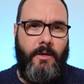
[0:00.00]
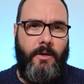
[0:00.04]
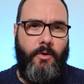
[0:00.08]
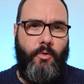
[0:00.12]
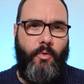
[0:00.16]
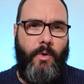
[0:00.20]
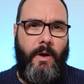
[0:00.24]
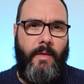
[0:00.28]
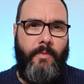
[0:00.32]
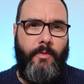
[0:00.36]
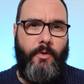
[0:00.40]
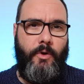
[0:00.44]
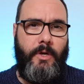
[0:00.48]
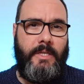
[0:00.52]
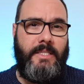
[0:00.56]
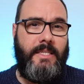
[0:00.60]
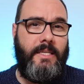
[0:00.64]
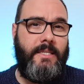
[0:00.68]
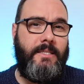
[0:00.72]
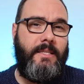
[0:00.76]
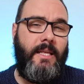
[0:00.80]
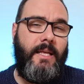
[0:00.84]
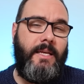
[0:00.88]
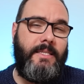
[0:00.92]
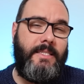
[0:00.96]
cuando es
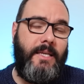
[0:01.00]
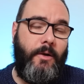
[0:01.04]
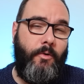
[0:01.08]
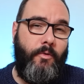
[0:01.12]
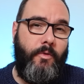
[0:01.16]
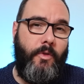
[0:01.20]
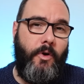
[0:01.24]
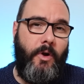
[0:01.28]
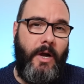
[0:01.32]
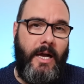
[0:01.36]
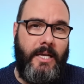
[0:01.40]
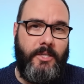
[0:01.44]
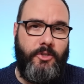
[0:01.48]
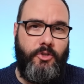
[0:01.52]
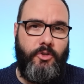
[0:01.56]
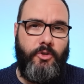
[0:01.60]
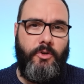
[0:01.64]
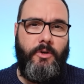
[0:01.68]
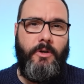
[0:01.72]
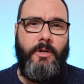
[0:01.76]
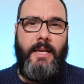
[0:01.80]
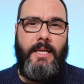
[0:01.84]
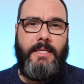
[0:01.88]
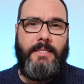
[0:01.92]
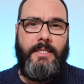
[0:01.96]
este segundo
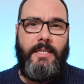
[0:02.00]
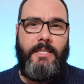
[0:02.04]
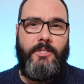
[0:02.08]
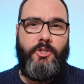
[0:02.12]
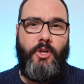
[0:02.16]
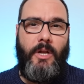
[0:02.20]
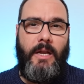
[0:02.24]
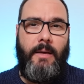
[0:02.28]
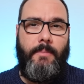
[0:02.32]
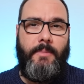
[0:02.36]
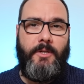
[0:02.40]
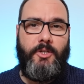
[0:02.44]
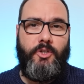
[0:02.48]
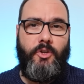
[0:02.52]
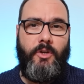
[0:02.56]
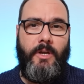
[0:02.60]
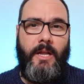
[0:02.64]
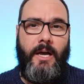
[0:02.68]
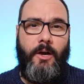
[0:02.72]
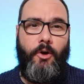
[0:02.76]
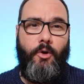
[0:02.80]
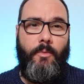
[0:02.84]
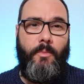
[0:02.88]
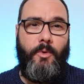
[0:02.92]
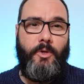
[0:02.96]
caso, le has dicho a la
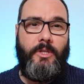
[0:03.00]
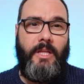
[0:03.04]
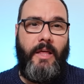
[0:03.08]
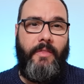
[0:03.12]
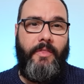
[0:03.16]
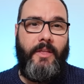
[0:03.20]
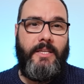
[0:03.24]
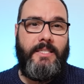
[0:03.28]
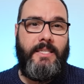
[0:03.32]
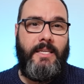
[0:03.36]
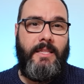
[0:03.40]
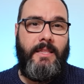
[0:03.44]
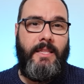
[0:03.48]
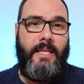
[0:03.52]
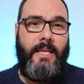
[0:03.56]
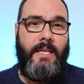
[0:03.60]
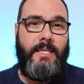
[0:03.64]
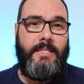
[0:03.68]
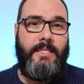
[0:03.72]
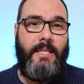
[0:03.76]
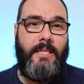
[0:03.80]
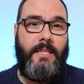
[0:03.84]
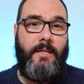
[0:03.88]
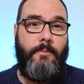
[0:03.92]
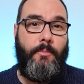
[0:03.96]
persona cómo te hace sentir
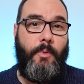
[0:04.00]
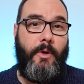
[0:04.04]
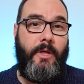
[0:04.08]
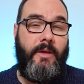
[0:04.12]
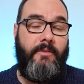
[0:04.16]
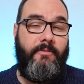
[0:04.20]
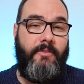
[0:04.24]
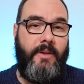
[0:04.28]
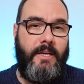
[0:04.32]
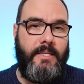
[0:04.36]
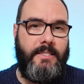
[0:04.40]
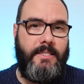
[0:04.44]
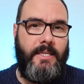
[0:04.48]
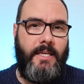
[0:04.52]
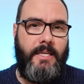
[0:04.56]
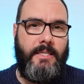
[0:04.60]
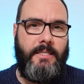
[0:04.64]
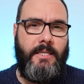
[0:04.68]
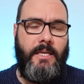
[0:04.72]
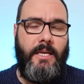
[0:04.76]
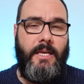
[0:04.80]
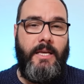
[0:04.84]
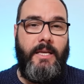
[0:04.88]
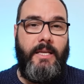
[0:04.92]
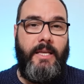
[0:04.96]
este tipo de frases
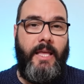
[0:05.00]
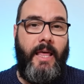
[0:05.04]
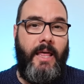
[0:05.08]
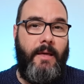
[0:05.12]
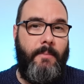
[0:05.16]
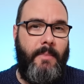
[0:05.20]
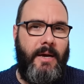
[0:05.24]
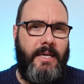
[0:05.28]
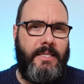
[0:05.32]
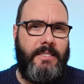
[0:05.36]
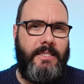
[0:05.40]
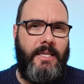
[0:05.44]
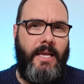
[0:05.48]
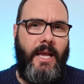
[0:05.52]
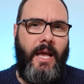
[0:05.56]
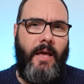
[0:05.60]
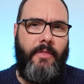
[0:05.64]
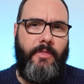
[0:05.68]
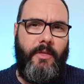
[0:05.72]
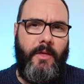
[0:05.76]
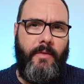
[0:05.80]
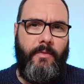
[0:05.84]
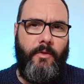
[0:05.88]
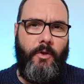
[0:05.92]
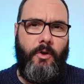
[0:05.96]
y además sigue
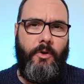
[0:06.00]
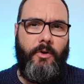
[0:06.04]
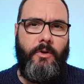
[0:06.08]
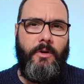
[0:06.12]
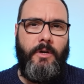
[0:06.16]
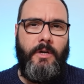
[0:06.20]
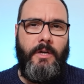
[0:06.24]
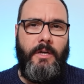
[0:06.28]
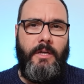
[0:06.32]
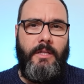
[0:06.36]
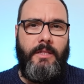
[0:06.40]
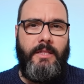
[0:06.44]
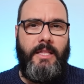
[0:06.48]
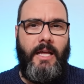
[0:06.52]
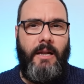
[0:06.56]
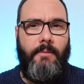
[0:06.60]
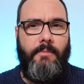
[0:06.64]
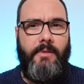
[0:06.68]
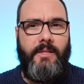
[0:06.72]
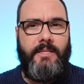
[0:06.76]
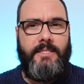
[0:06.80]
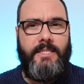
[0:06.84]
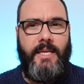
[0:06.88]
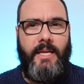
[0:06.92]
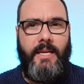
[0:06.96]
haciéndolo, tal
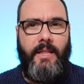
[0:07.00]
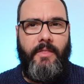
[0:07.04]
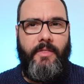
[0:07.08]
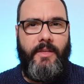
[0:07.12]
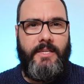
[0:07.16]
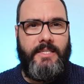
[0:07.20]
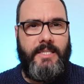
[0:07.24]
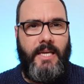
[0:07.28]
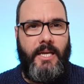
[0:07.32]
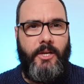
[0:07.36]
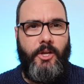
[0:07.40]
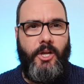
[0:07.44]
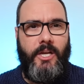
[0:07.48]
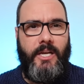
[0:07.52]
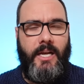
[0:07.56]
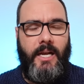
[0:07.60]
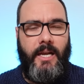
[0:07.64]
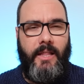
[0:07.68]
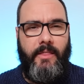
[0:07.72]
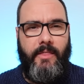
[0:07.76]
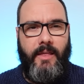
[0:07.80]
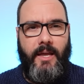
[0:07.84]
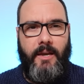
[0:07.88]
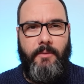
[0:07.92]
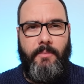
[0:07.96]
vez sea necesario
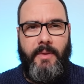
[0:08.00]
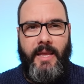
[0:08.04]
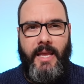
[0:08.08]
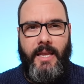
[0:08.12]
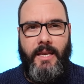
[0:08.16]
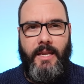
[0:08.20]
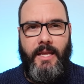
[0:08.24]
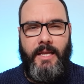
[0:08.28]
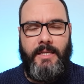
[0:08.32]
analizar bien